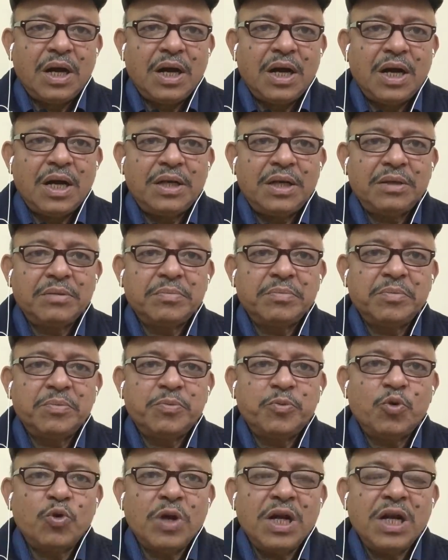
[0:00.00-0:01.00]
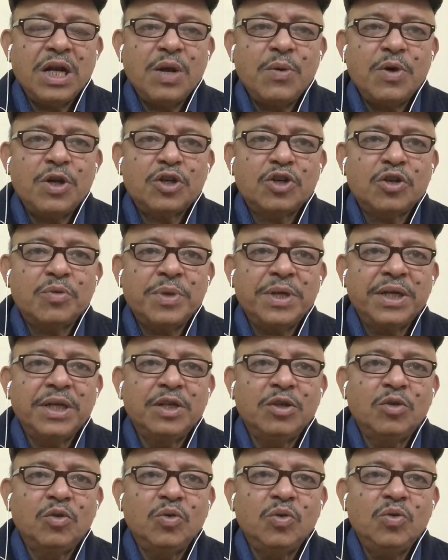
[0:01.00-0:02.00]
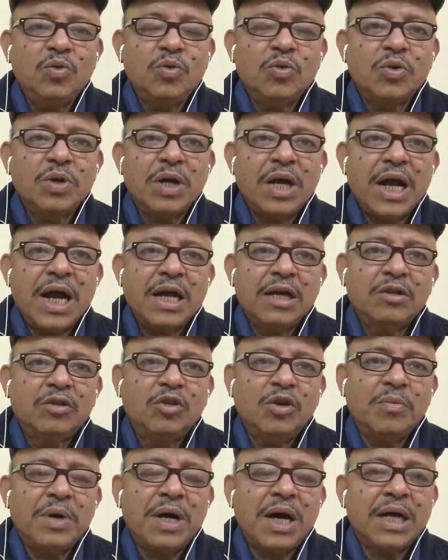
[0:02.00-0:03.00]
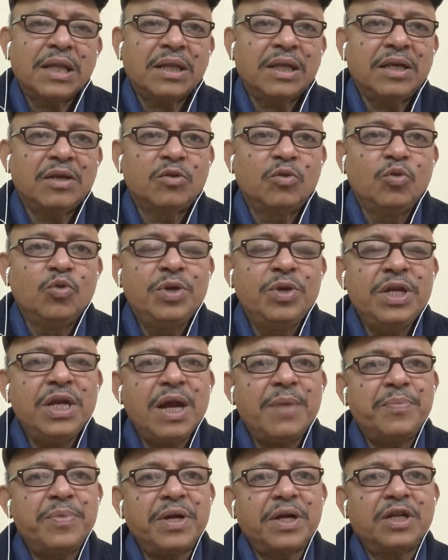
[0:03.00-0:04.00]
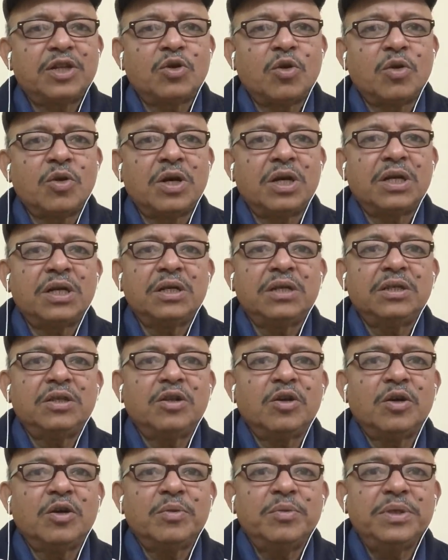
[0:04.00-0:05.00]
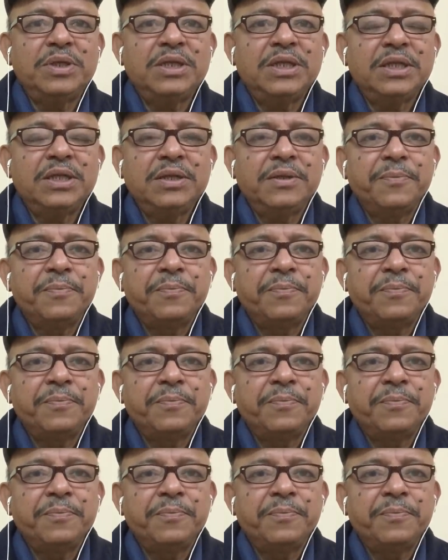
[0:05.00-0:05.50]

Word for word: আর পোনা নেওয়ার সময় কিন্তু একদম হাতে গুনে আপনাকে সংখ্যাটা নিতে হবে যে